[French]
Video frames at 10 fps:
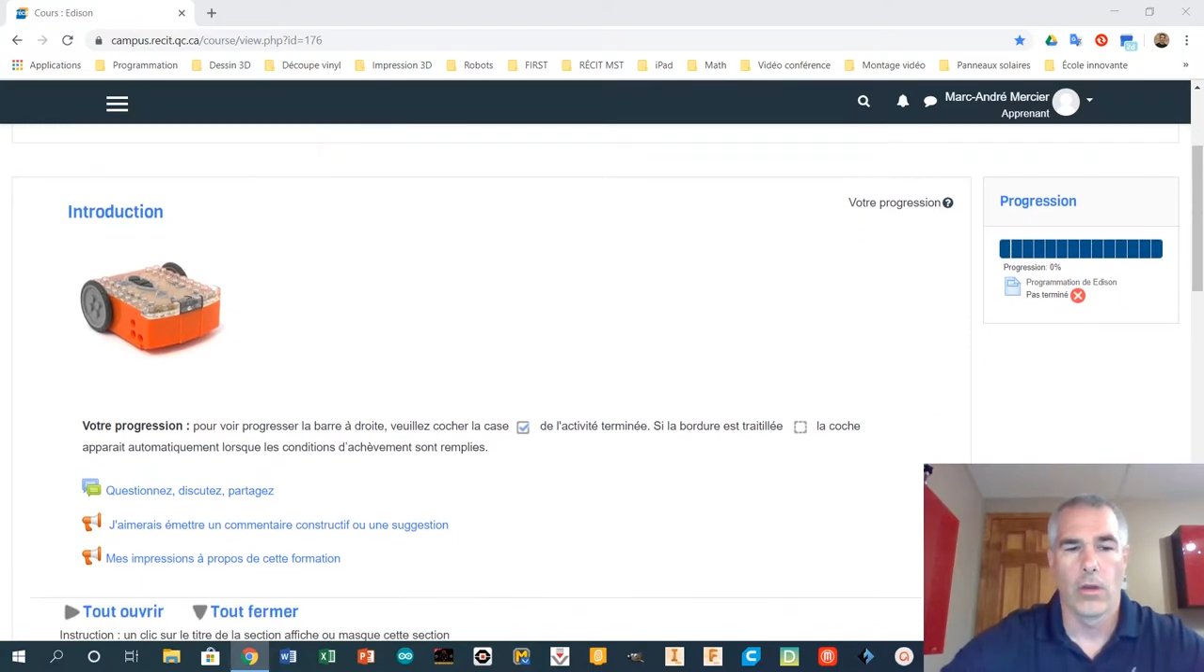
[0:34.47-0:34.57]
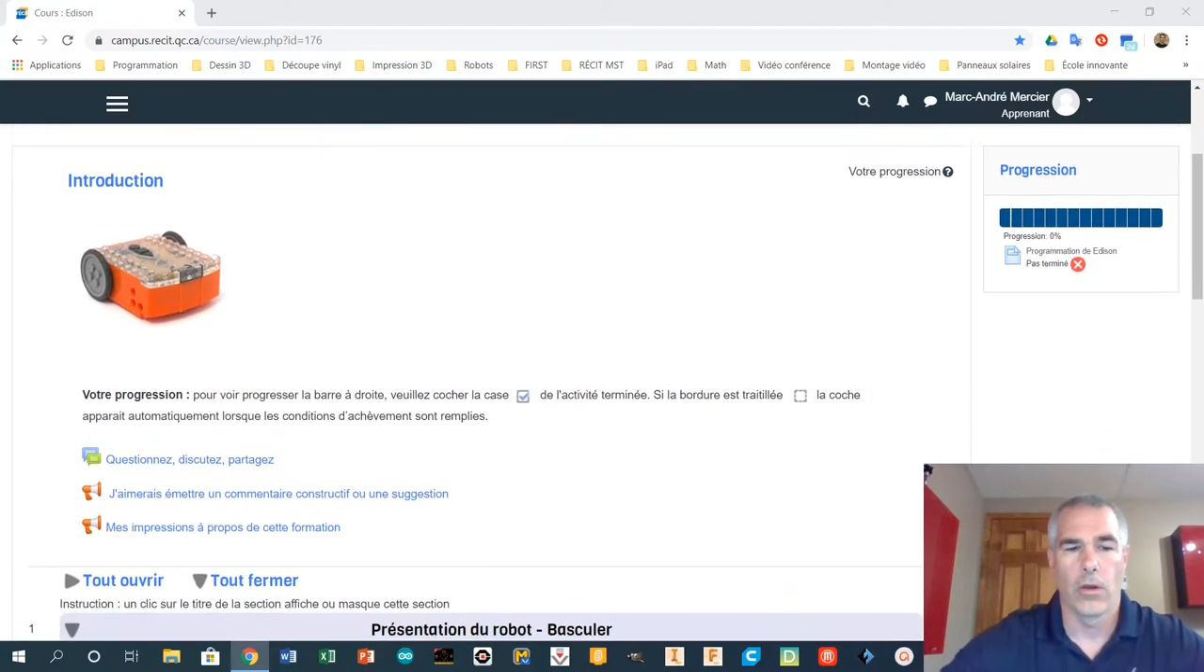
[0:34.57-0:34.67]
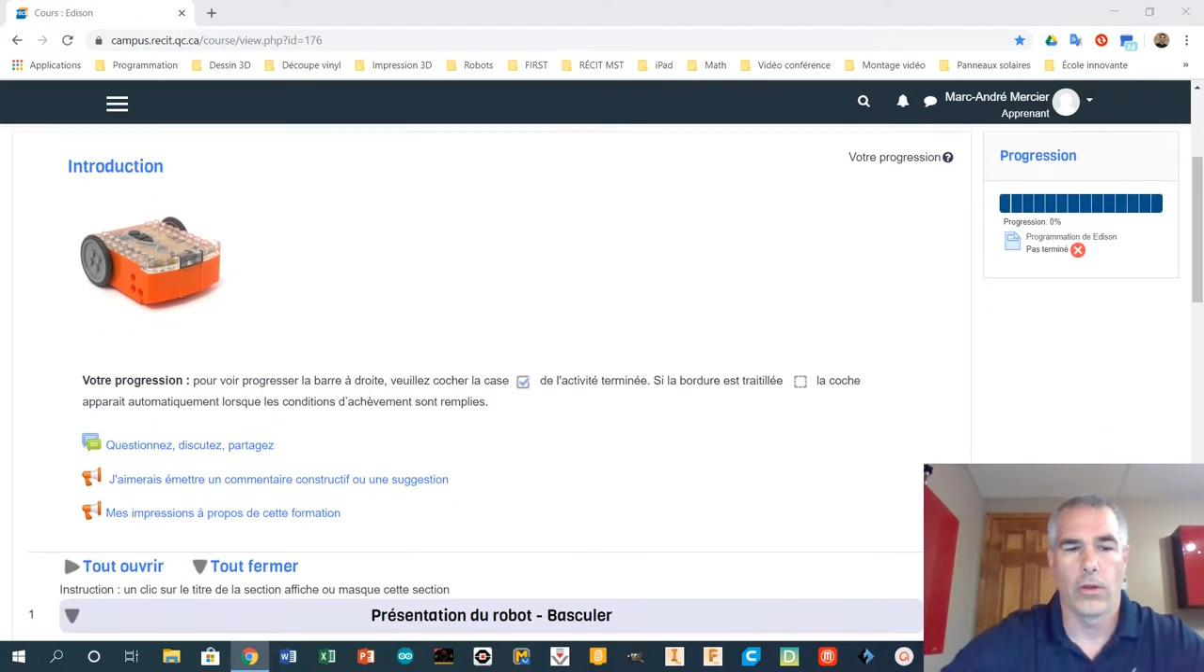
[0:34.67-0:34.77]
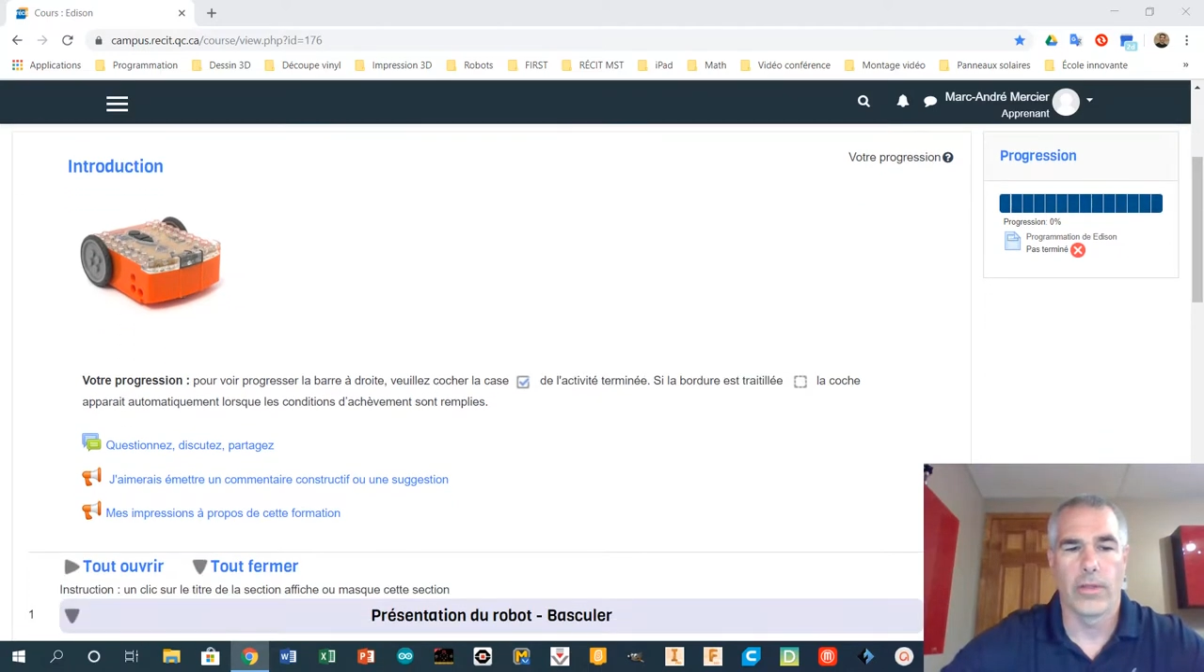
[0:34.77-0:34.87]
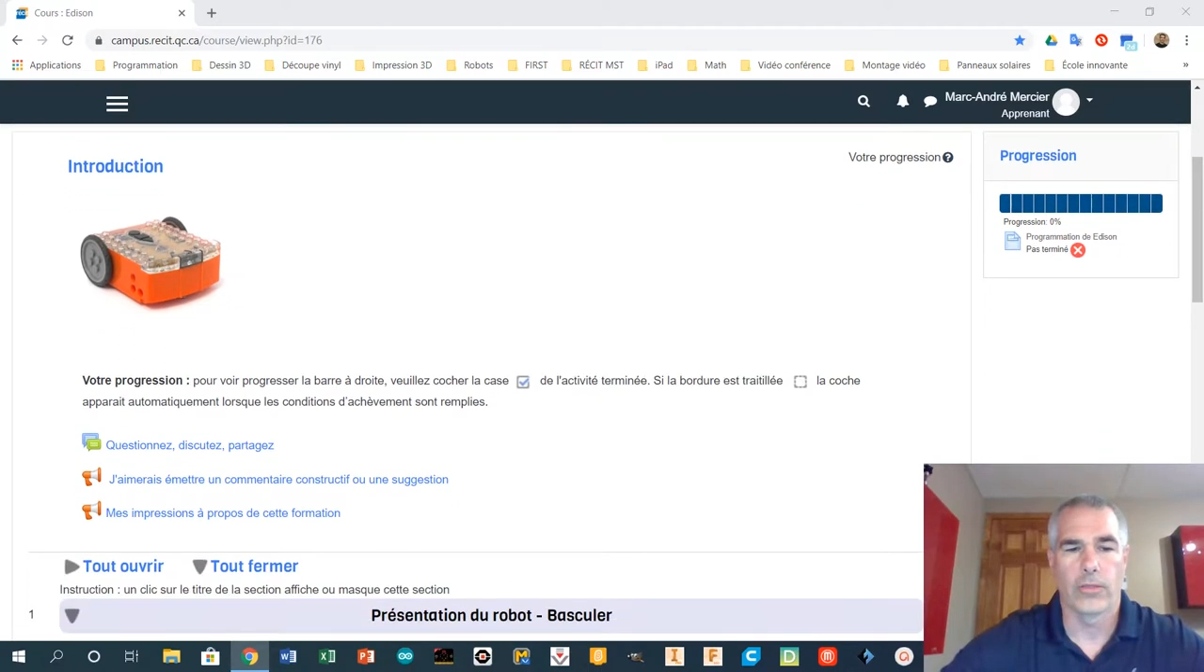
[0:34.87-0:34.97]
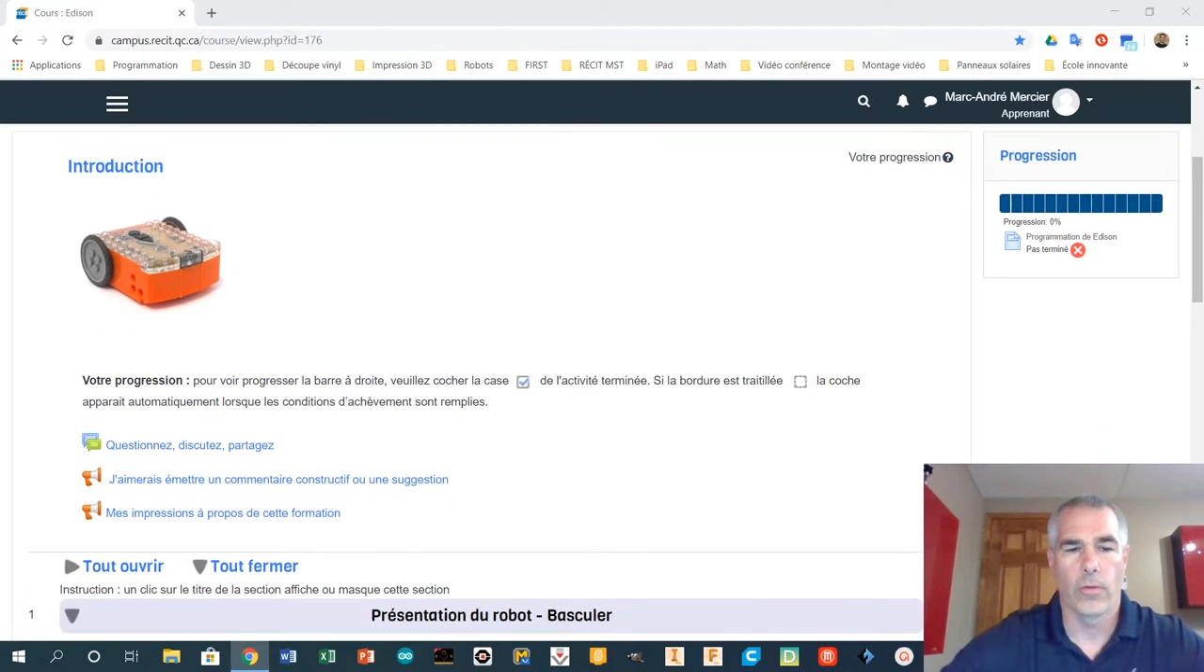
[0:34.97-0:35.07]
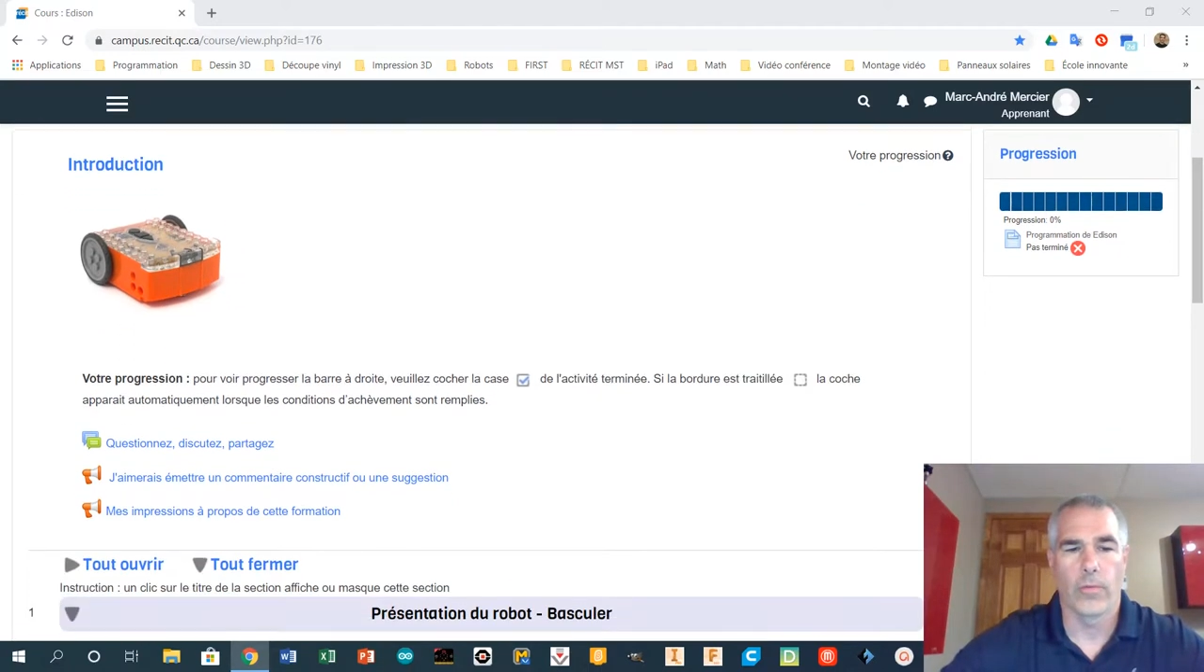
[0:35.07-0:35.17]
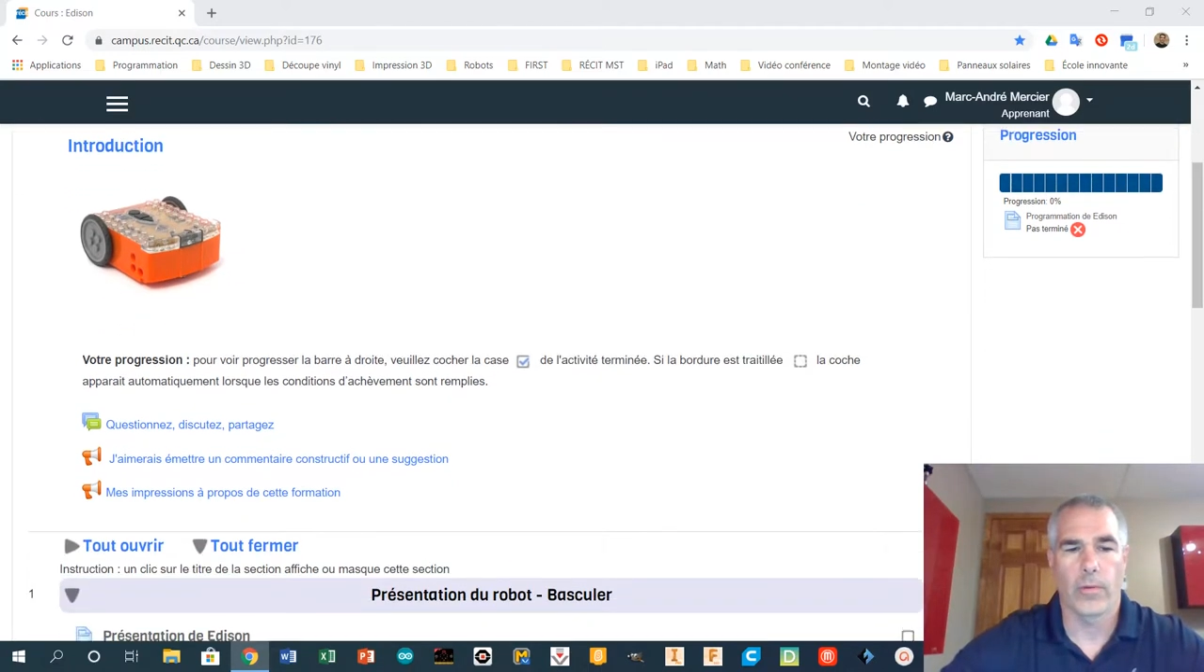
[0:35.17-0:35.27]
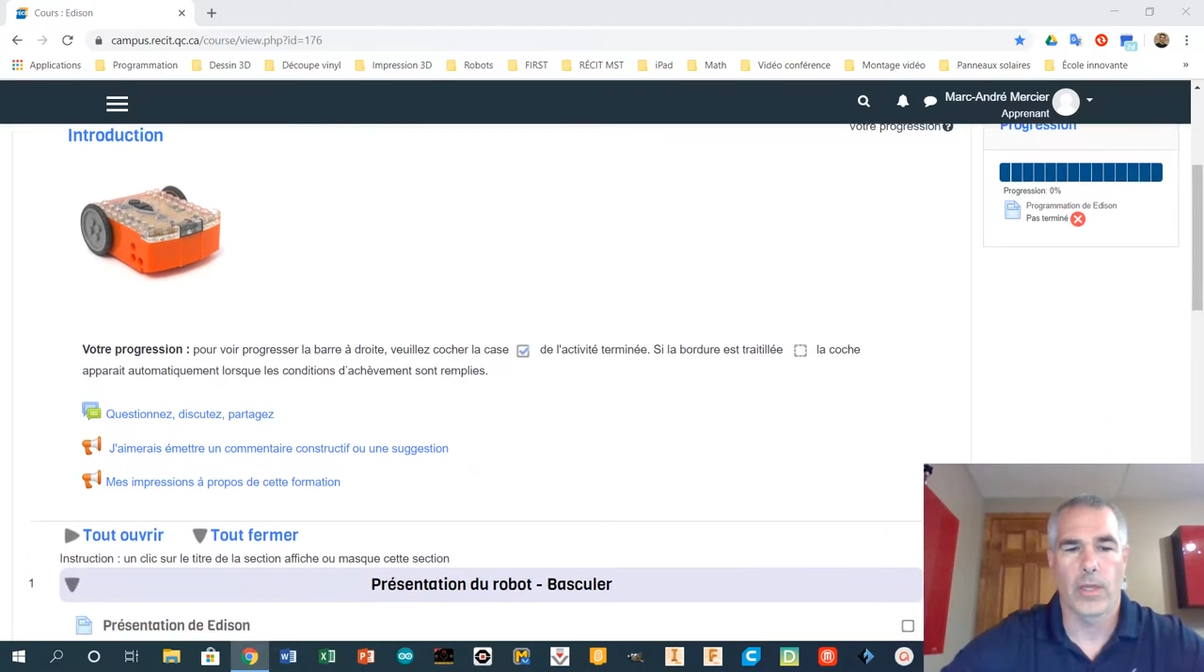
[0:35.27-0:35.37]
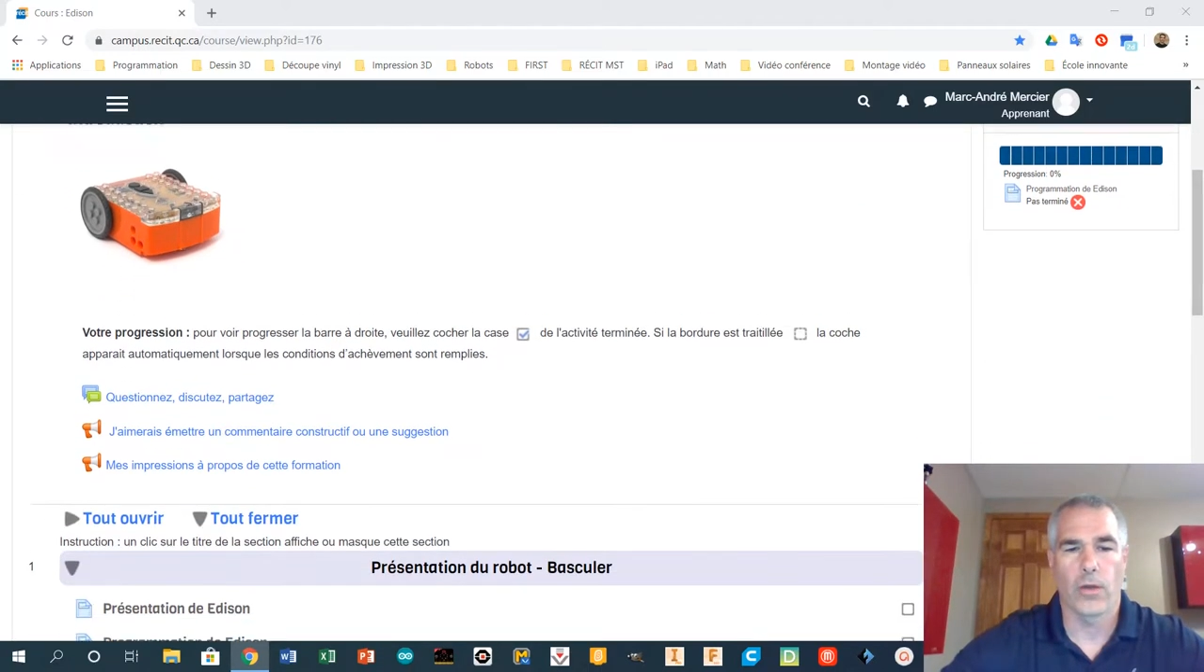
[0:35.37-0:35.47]
euh, dans un
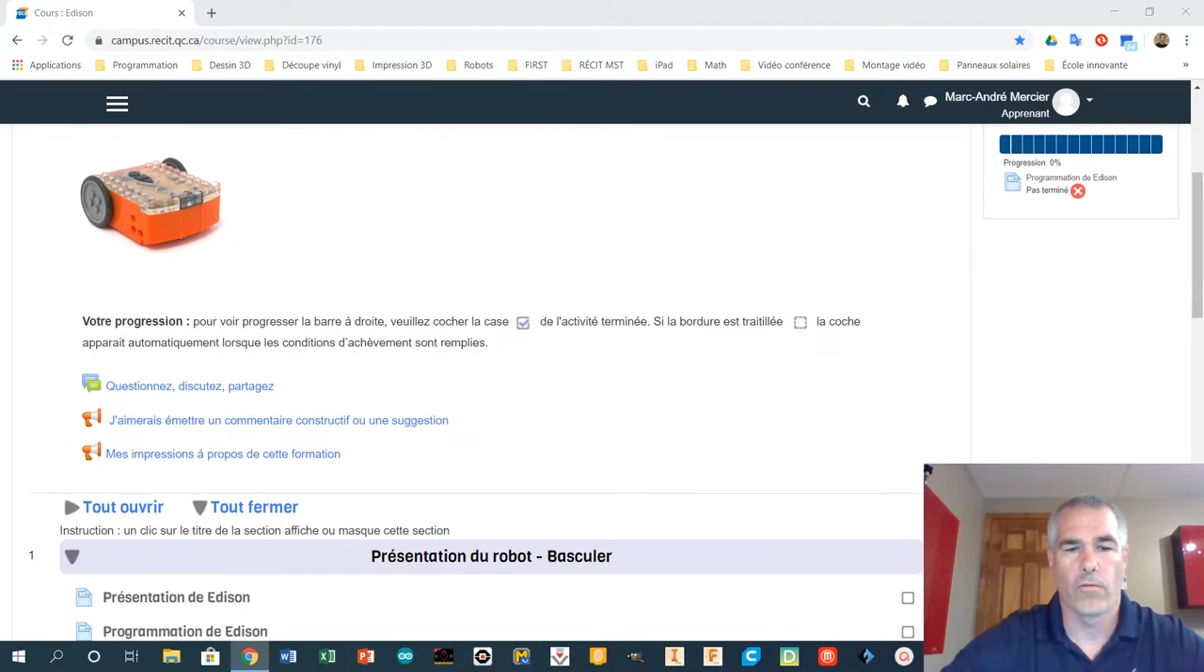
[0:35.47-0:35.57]
premier temps,